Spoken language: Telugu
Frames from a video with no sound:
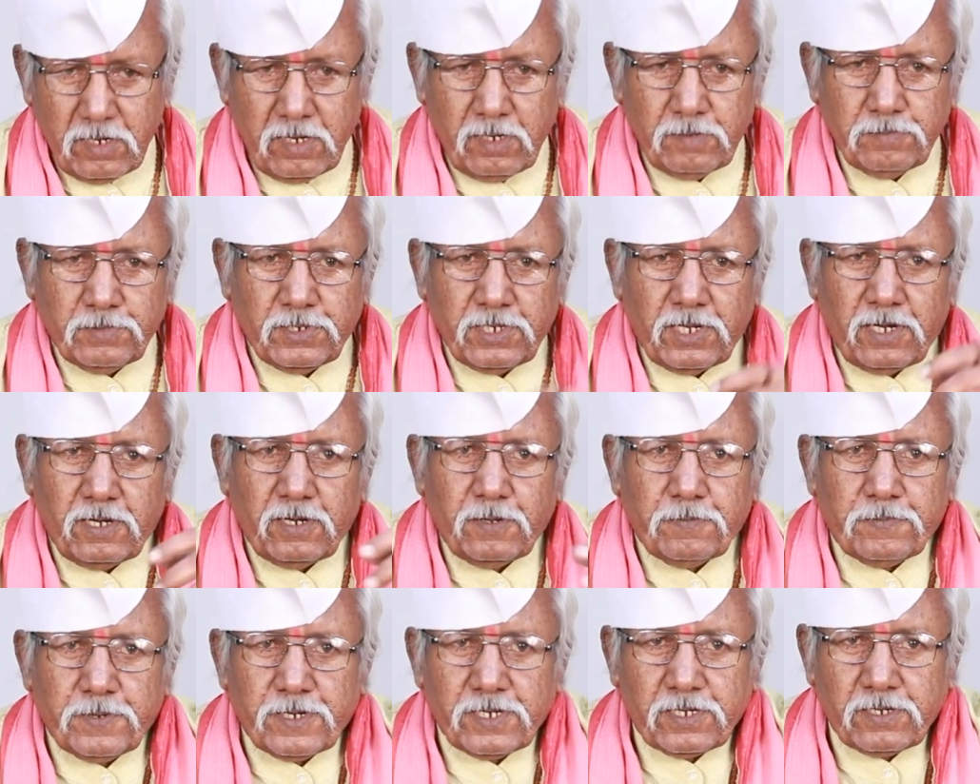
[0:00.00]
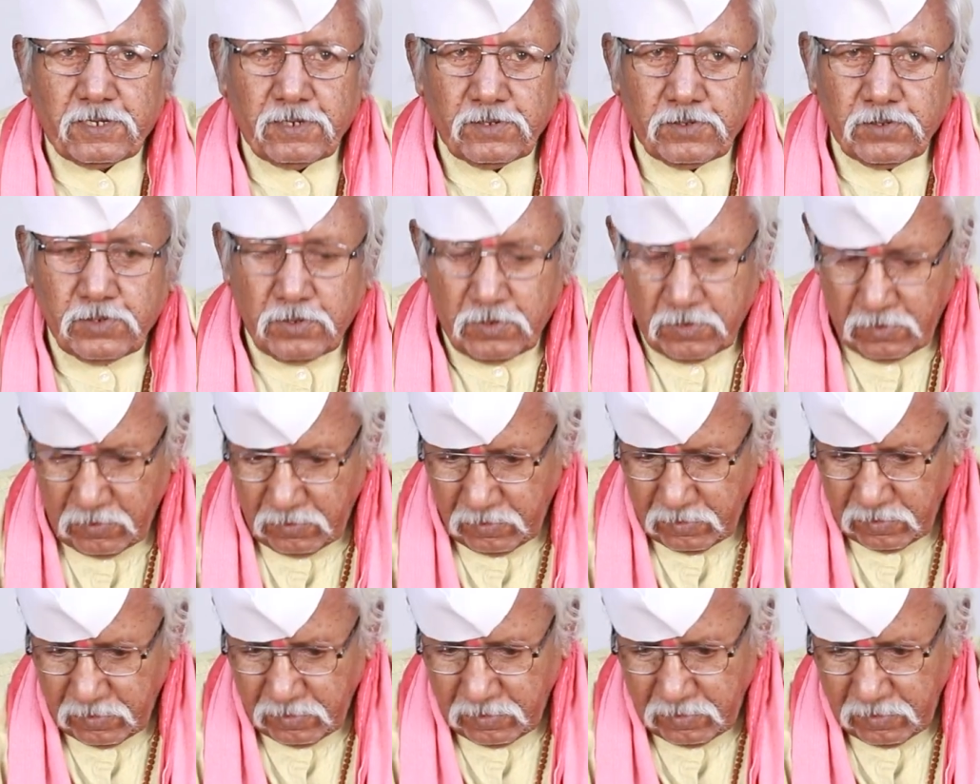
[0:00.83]
రామ్ చరణ్ ప్రశ్న చూడు
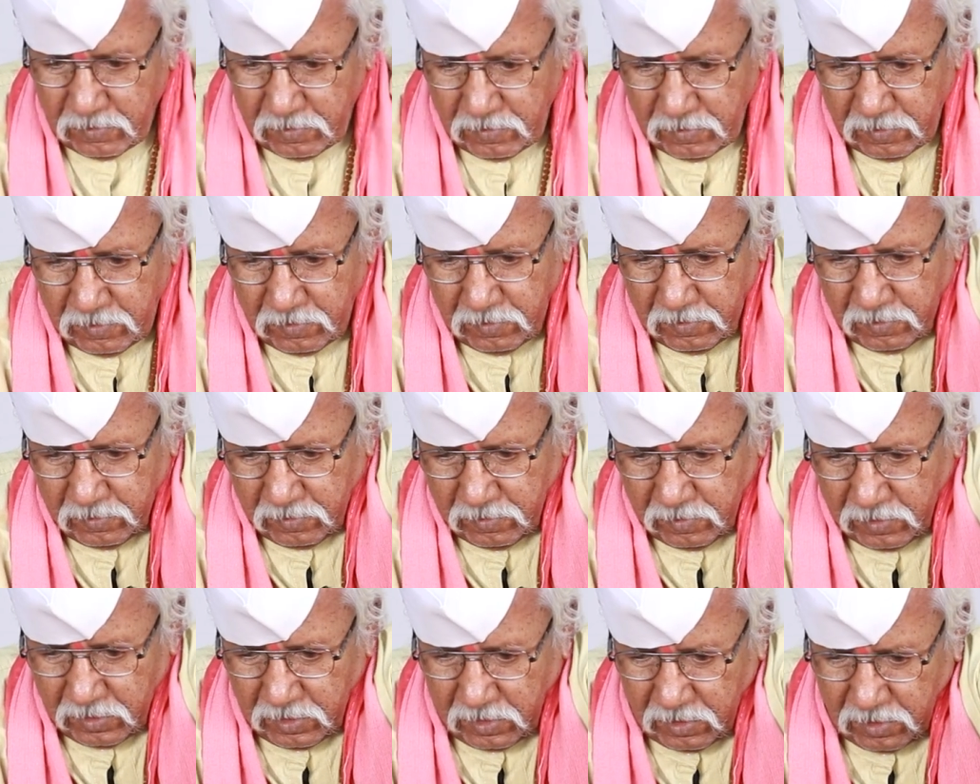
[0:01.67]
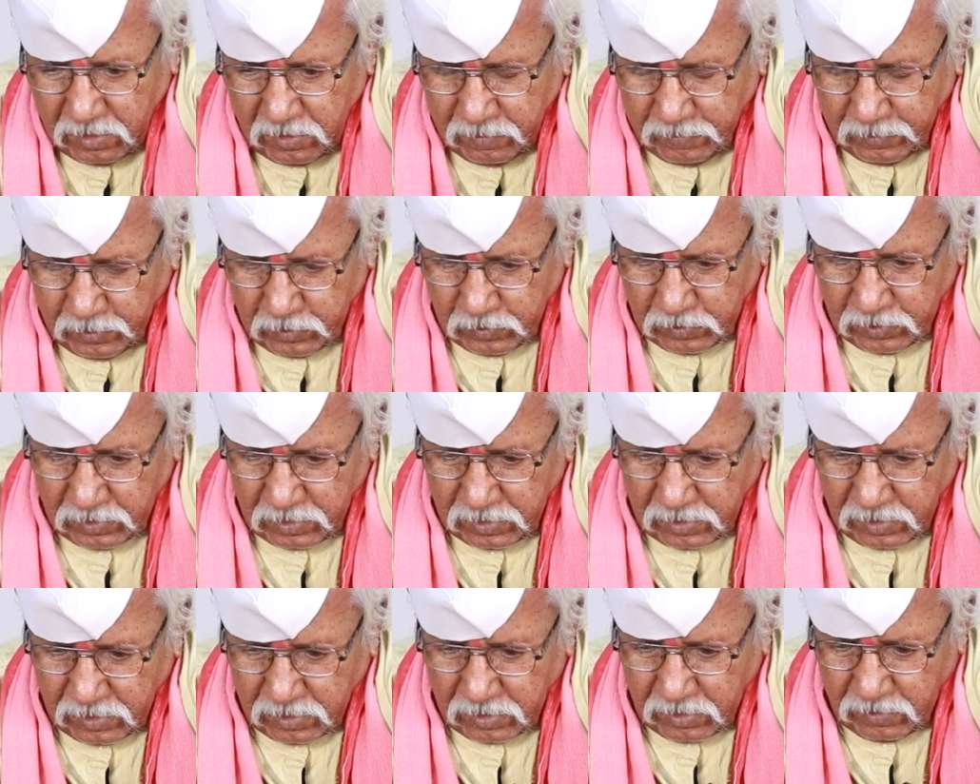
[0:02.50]
ఆయన
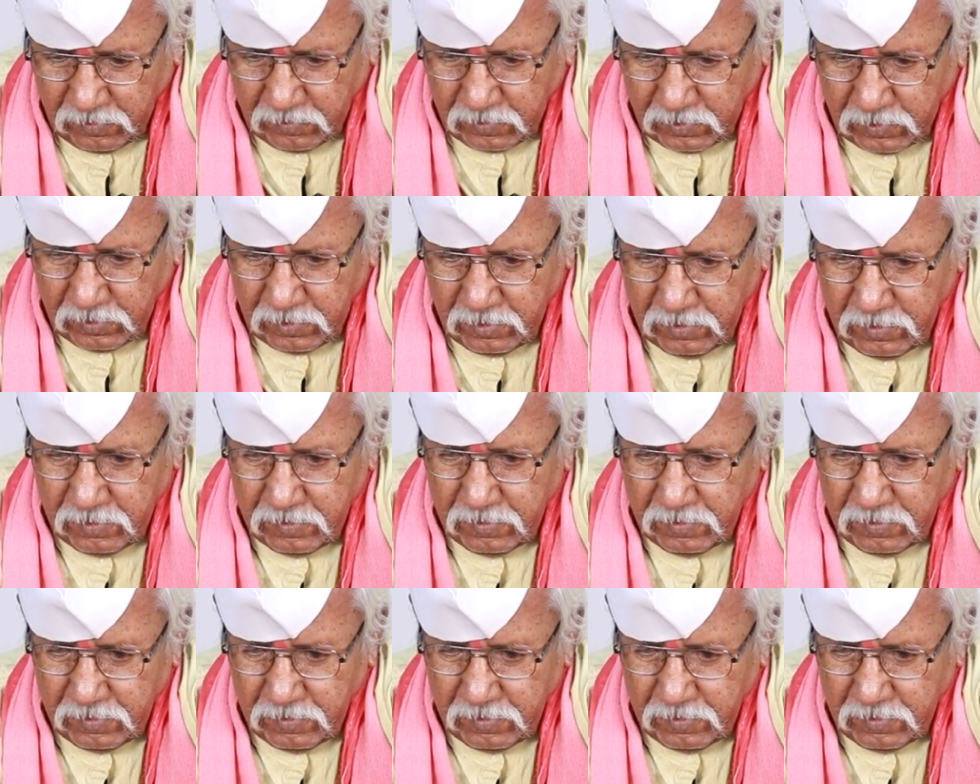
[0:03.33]
భవిష్యత్తు ఎట్లా ఉందో